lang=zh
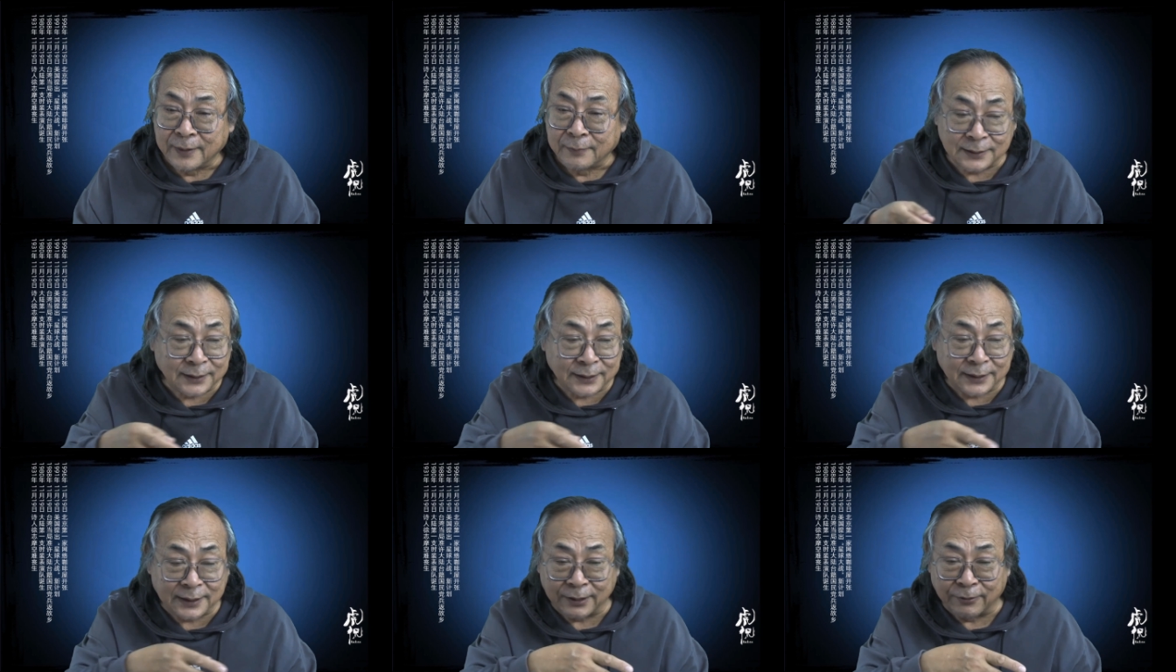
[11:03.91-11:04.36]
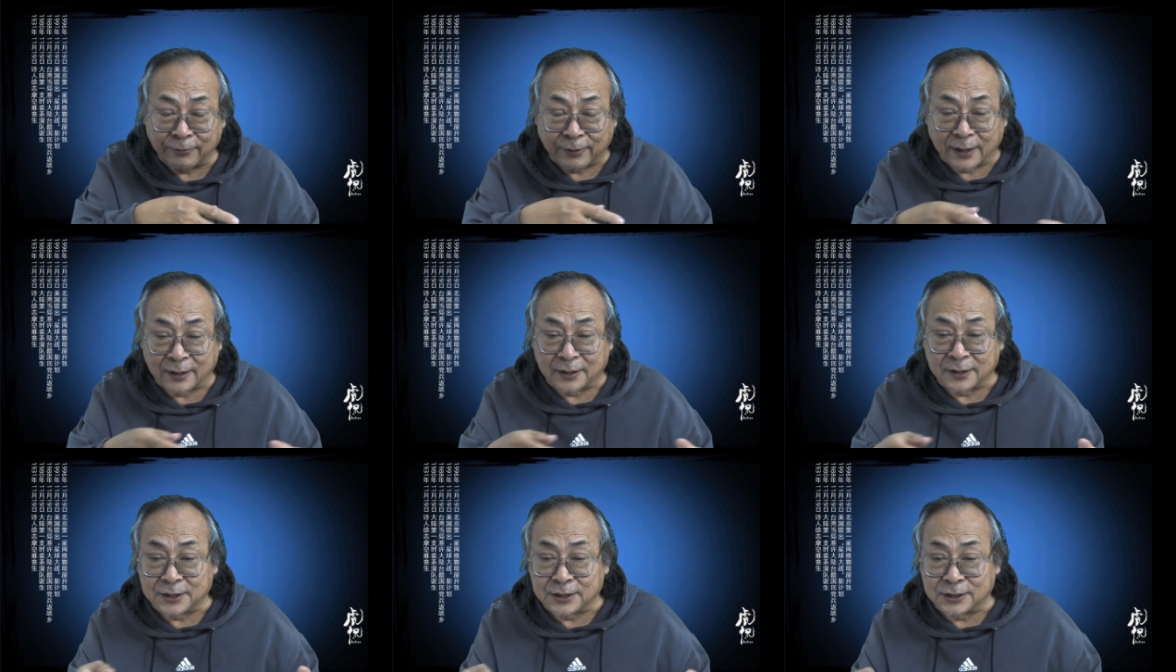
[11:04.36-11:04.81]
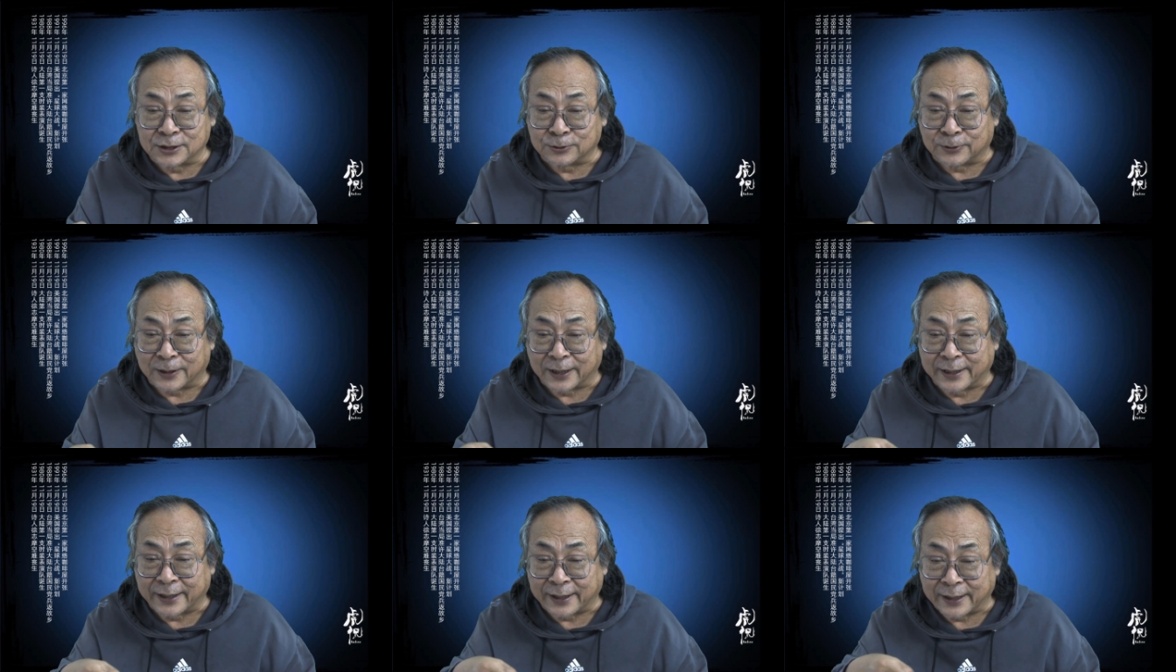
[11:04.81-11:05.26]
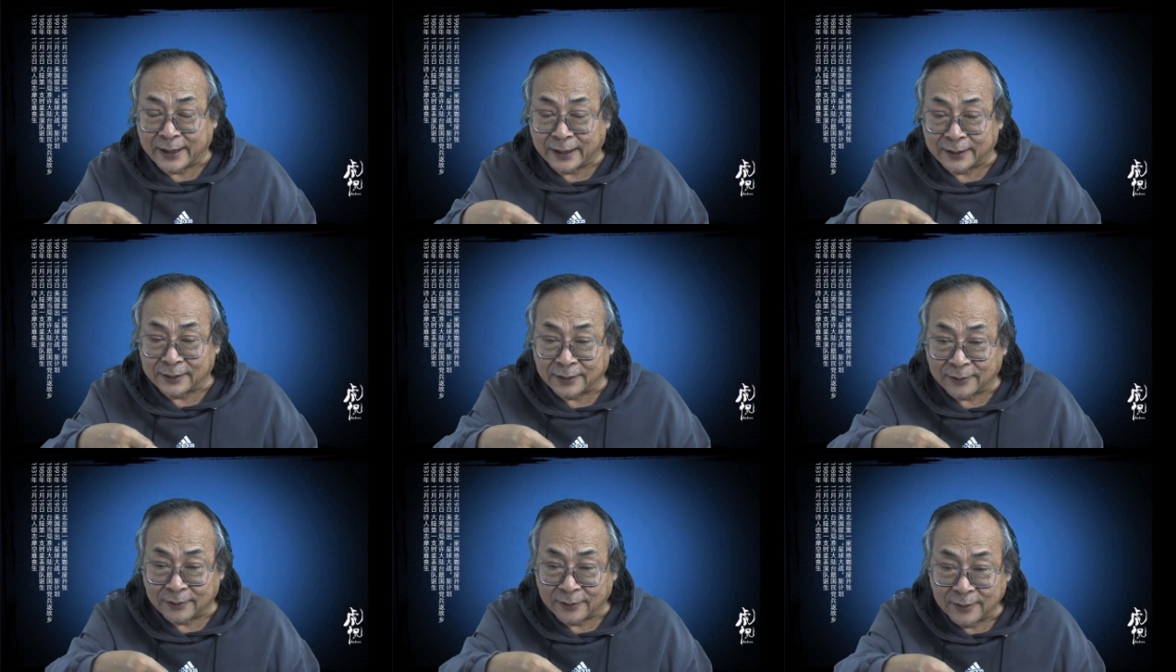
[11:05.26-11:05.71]
现在在网上一搜完，可以
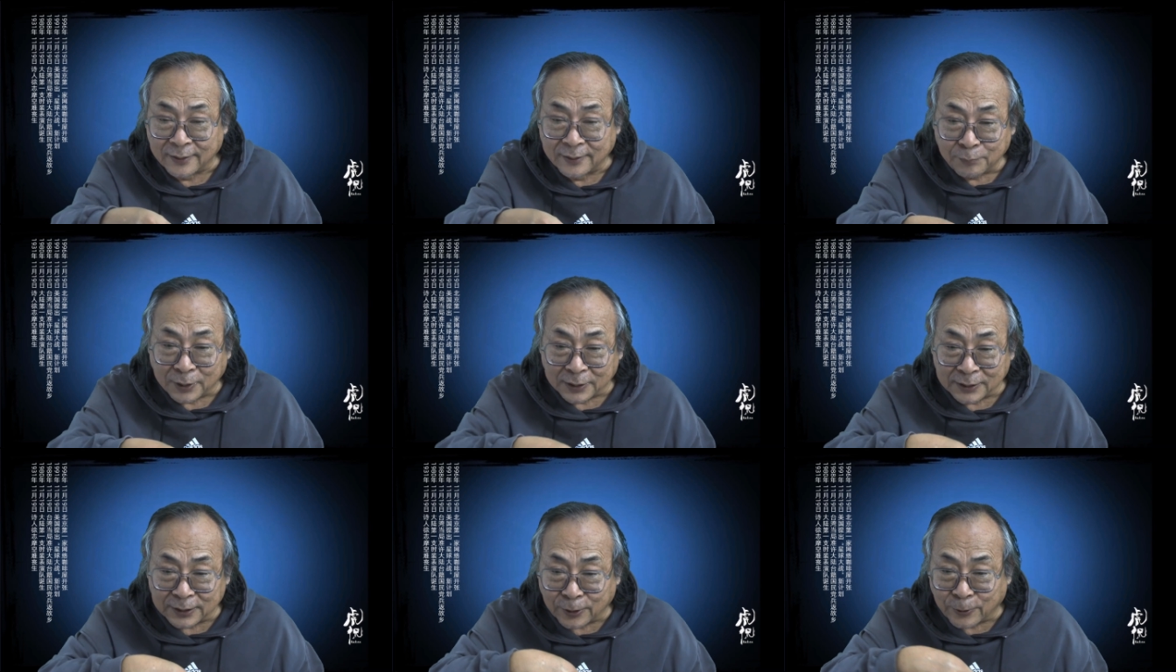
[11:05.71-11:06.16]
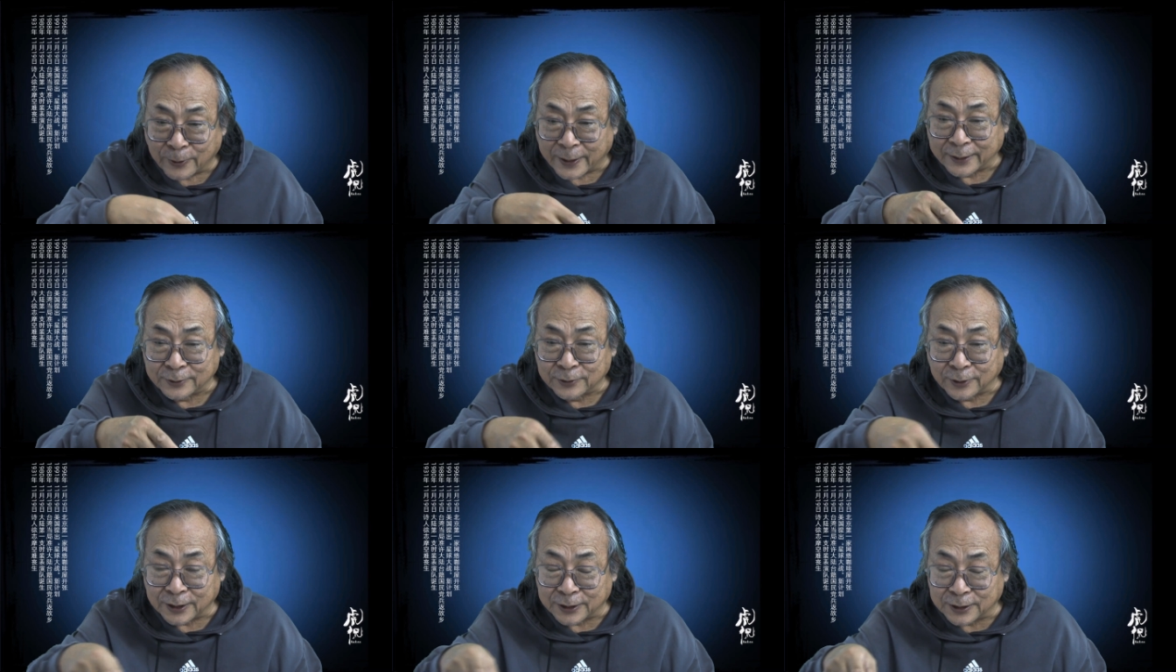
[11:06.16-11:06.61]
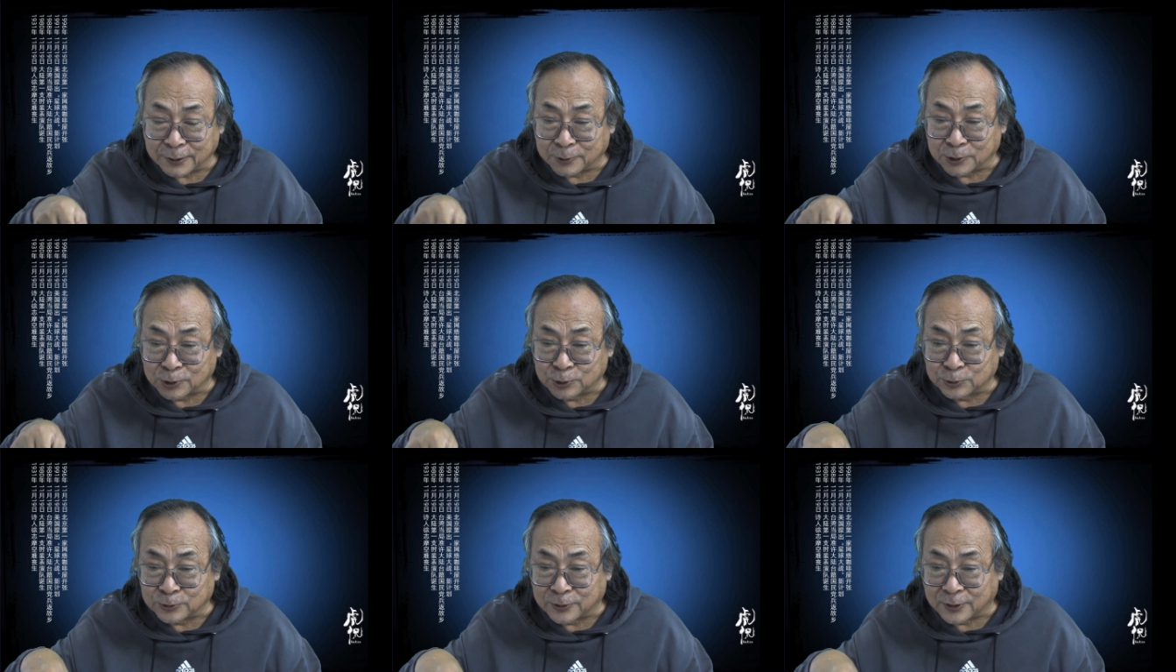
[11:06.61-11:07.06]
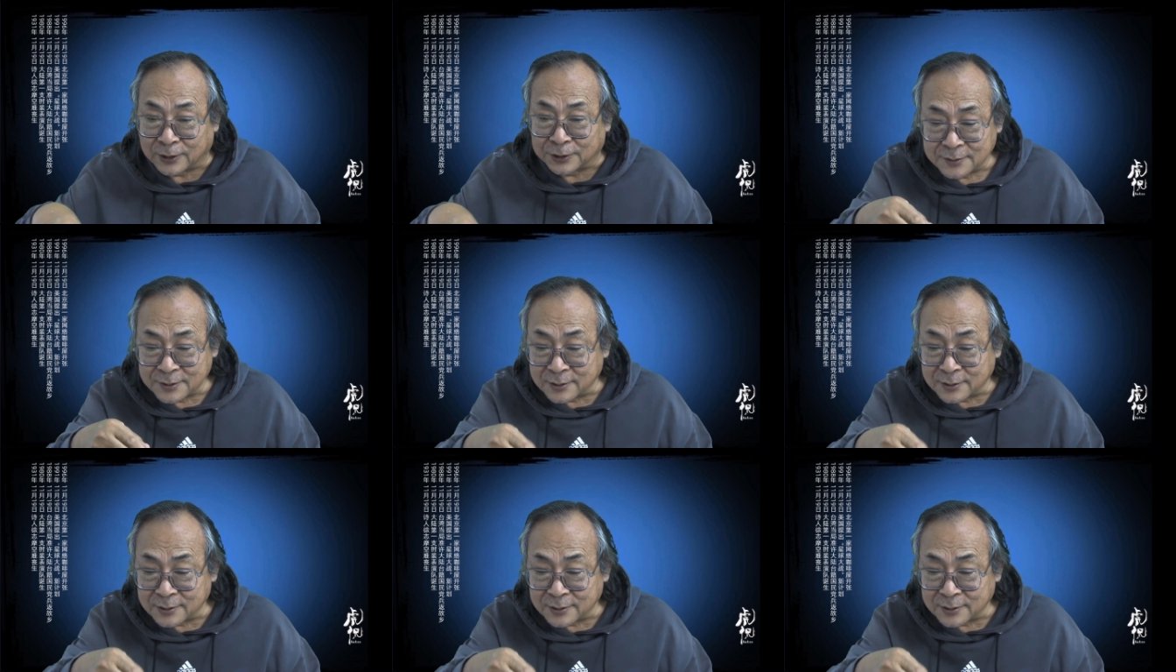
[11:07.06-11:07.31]
看到彭德怀对这本书啊，